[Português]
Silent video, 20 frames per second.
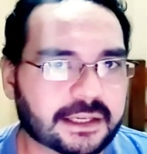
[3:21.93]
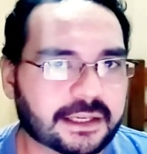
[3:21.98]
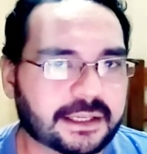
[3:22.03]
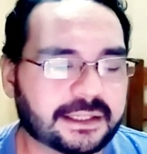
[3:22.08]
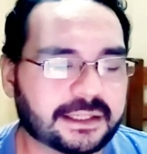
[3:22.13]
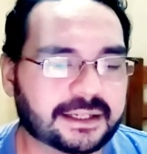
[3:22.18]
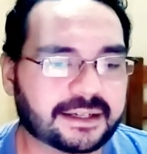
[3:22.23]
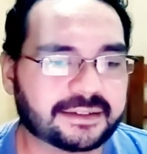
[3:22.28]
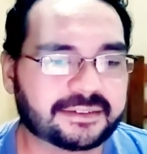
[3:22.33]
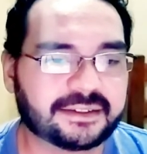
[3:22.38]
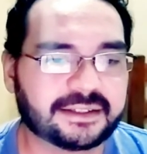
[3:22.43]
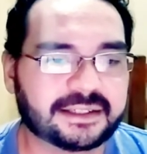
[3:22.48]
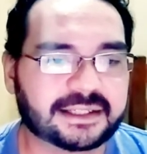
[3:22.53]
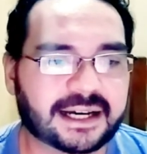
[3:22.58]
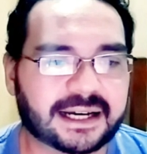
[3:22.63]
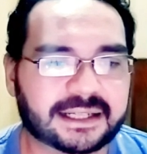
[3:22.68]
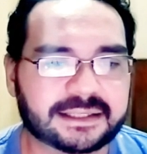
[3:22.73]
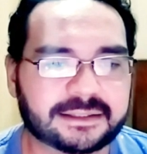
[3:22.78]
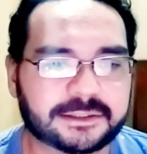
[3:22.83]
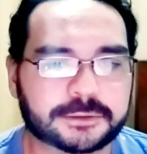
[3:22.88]
E as
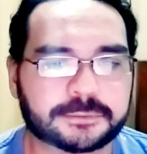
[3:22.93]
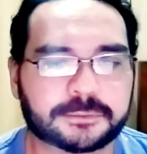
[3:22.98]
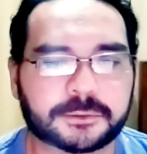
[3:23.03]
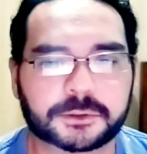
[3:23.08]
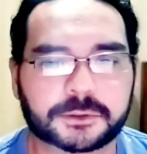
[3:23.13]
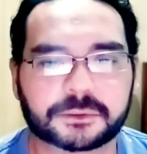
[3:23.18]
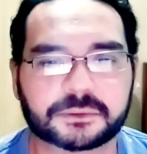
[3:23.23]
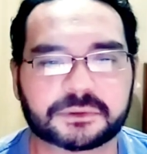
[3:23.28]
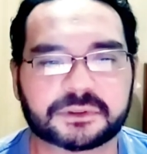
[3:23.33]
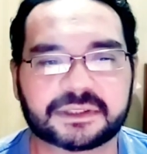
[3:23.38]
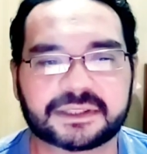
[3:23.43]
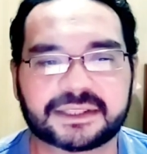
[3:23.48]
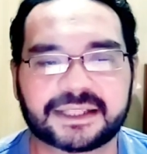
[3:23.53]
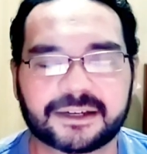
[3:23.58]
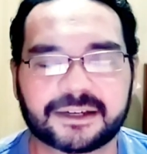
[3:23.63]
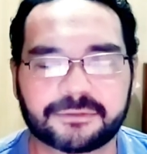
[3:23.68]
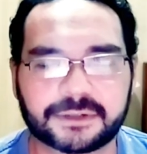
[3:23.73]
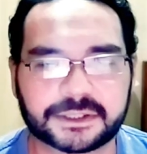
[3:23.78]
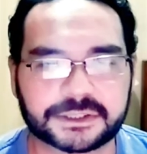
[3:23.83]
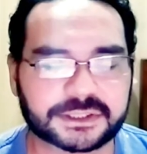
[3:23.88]
cidades foram
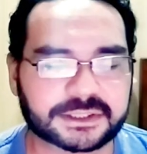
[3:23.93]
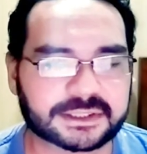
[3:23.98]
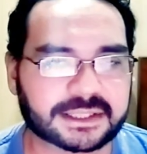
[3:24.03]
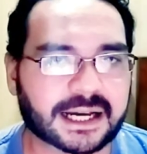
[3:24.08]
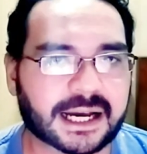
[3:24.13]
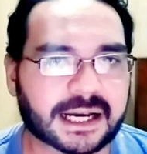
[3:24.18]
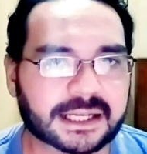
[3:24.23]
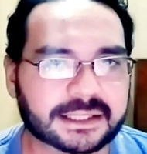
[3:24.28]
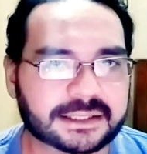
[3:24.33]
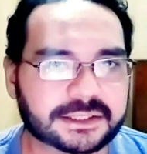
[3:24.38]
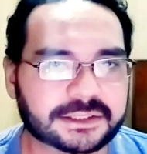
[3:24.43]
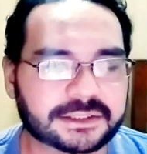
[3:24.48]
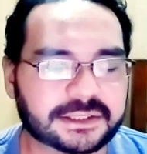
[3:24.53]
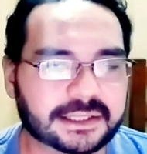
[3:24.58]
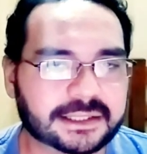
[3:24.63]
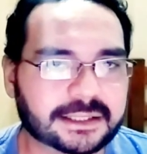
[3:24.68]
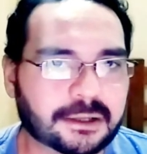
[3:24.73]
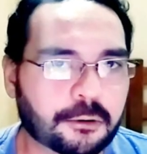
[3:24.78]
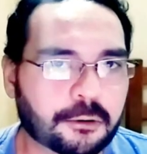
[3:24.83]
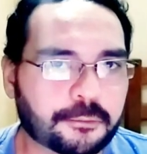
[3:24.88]
devastadas
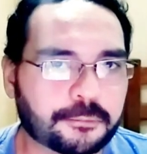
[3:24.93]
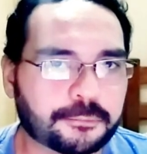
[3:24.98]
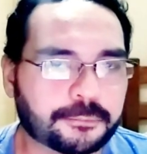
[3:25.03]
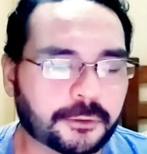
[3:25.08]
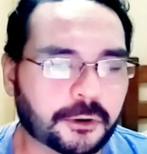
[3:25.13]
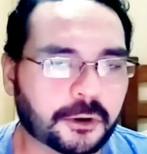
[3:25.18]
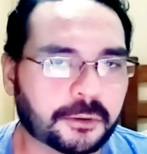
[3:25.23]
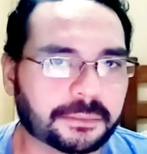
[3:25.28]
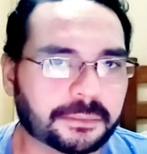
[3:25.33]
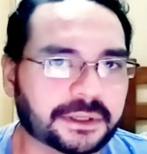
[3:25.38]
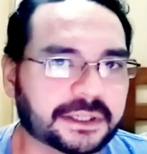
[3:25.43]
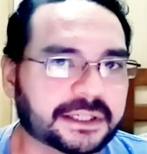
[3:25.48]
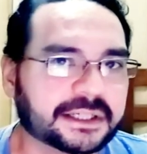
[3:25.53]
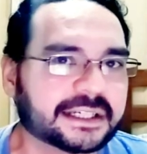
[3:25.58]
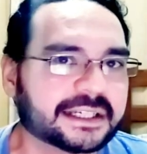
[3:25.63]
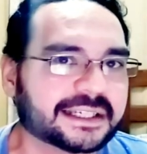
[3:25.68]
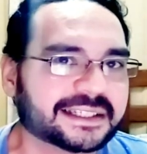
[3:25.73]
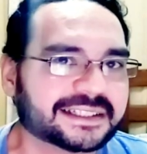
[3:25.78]
de tal forma